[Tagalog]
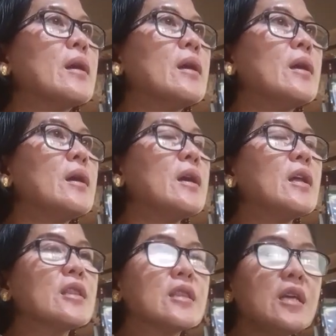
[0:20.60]
uh,
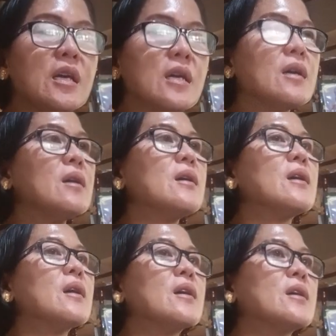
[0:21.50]
healthy.
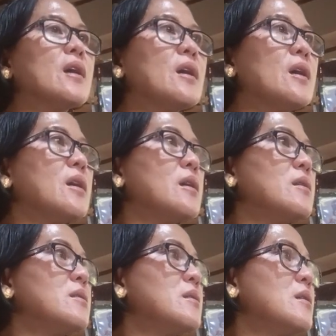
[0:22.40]

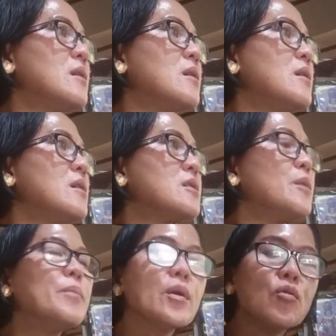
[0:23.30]
Uh,
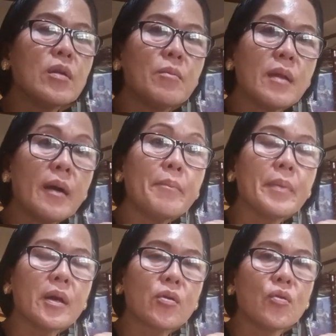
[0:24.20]
simpleng ulam lang
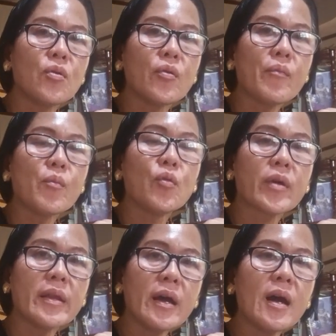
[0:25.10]
pero
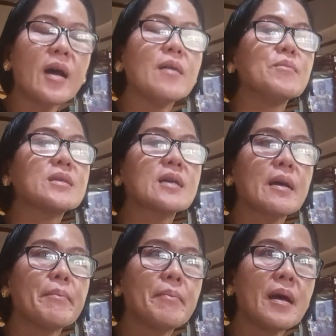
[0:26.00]
mura na.
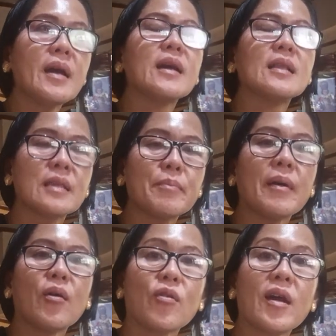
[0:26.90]
Masarap pa, healthy
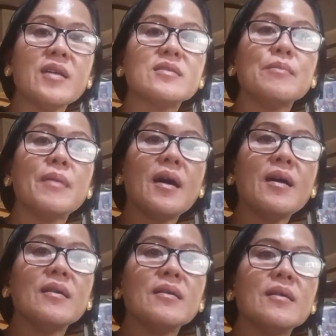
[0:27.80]
pa. Oh, guys, di ba?
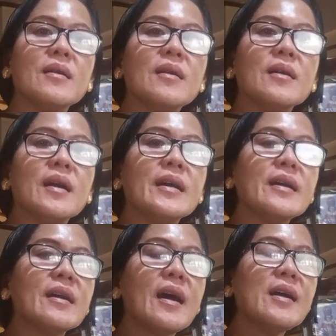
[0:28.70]

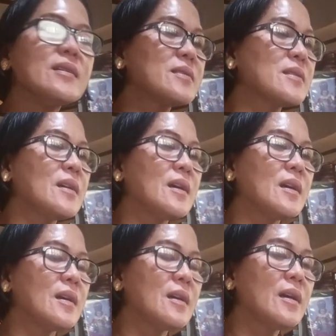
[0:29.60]
Ayan guys,
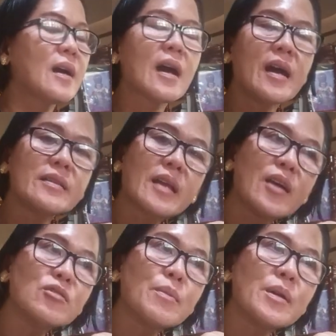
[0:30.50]
uh, kain
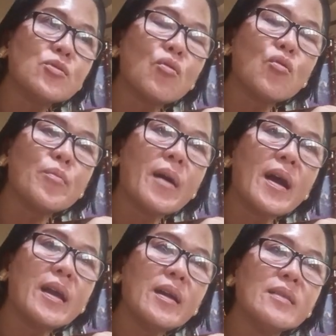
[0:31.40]
tayo sa manyong
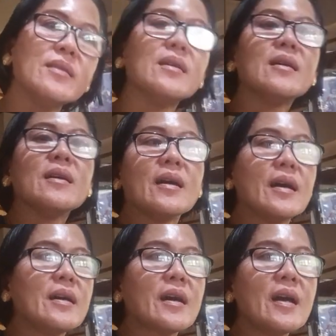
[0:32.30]
kumain.
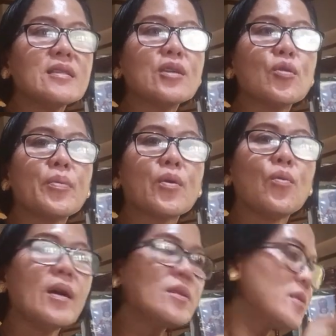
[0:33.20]
Ayan guys, thank you for
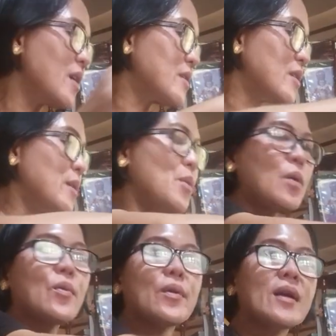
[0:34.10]
watching at hindi
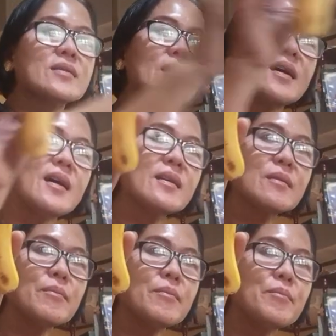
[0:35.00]
mawawala sa lahat.
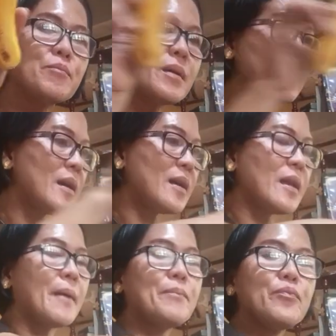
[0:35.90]

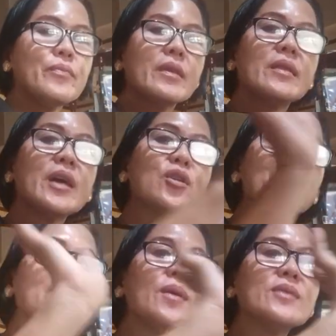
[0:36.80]
Banana. Thank you
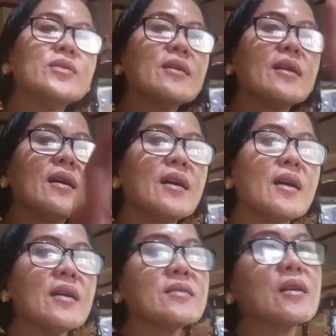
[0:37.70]
for watching
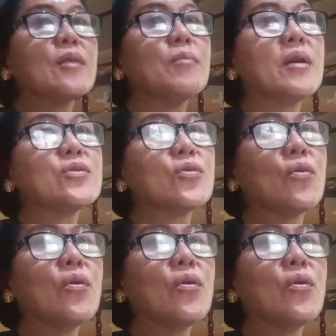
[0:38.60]
guys. God bless you